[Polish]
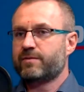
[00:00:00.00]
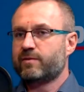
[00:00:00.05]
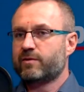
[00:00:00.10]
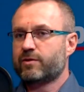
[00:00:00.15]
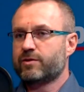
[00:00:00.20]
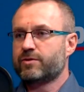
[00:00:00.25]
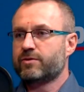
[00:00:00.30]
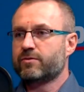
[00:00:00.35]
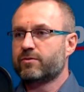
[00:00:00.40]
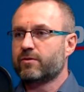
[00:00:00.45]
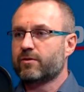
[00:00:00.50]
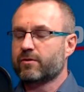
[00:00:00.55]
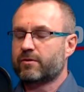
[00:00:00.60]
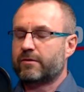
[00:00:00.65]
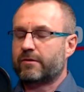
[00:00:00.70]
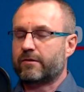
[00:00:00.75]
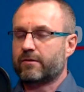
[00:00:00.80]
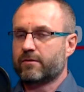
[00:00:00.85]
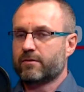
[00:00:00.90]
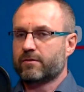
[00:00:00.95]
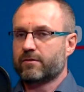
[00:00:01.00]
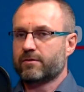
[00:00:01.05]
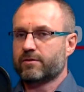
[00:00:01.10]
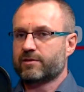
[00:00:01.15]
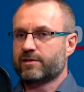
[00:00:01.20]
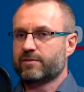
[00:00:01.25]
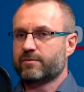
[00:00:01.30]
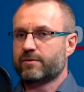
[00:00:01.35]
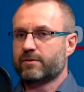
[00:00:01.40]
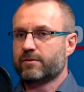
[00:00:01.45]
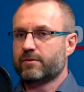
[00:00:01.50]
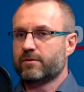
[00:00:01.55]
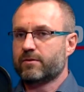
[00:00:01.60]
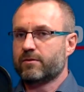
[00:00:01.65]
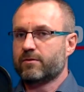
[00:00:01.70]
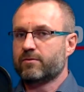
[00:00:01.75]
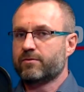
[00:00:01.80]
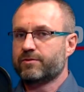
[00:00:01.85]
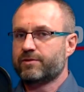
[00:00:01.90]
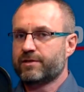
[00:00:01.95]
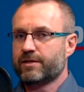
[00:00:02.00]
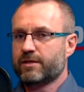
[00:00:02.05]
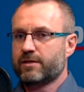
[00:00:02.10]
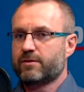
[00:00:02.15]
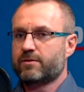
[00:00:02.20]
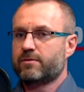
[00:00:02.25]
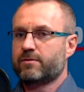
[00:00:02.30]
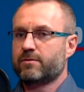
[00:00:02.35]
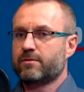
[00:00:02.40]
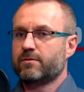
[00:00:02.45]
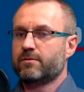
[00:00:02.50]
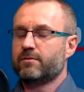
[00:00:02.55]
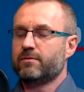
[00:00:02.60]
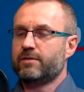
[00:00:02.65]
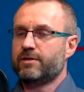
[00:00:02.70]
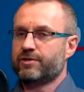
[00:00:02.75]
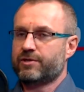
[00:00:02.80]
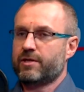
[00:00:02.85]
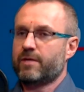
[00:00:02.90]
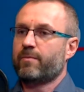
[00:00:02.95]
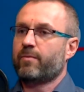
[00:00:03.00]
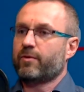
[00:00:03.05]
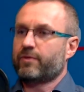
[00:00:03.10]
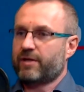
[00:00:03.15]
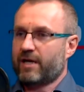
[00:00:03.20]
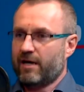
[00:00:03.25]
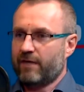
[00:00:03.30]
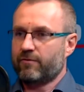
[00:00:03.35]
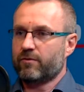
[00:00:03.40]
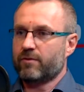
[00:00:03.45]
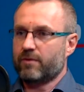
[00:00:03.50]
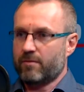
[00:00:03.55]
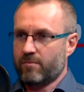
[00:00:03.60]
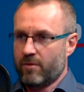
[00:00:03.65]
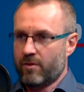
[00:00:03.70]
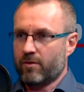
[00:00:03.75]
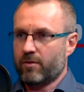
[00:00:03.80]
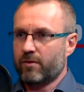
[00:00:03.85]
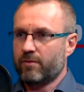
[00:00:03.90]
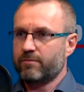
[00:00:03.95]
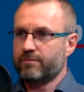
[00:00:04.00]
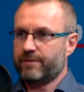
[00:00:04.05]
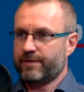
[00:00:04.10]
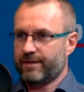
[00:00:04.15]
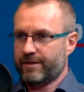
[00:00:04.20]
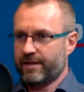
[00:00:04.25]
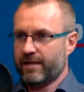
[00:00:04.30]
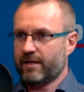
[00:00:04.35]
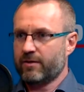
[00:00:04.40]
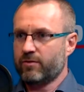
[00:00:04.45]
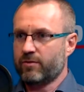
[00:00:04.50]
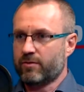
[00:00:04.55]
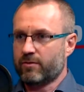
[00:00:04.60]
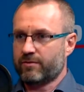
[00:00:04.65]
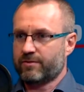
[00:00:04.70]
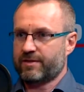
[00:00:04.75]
by chodziło o to, żeby ludzie jeżeli potrafią i mogą, niech reagują.